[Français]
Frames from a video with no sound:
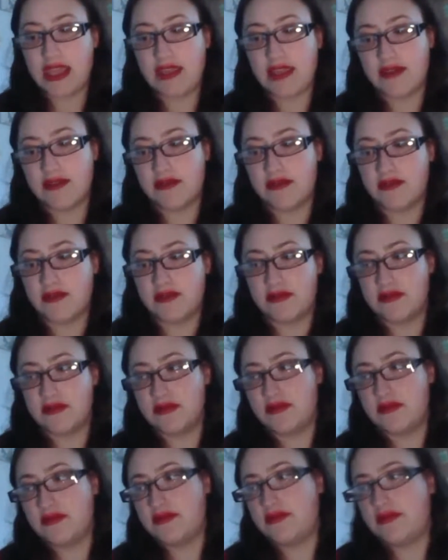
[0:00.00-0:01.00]
Et,
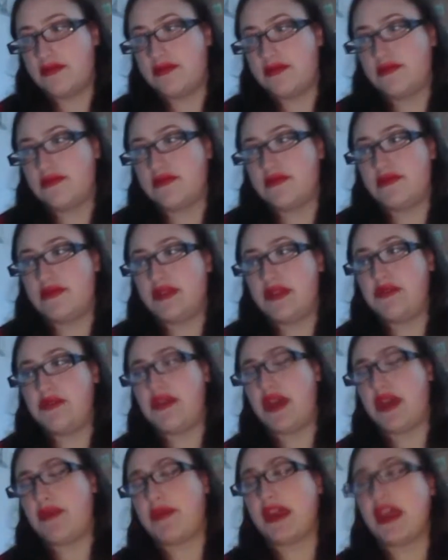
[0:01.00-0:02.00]
euh, et
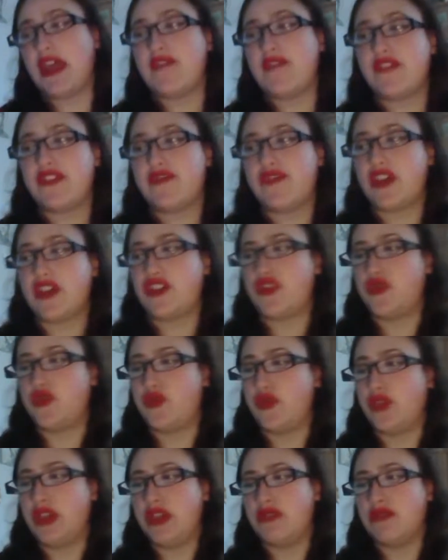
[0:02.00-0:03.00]
puis après, elle va se faire
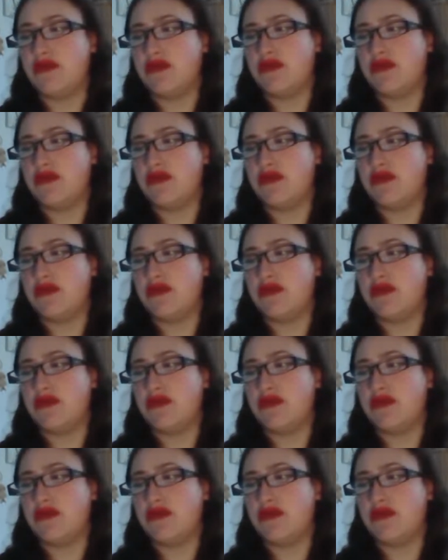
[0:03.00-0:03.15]
tuer.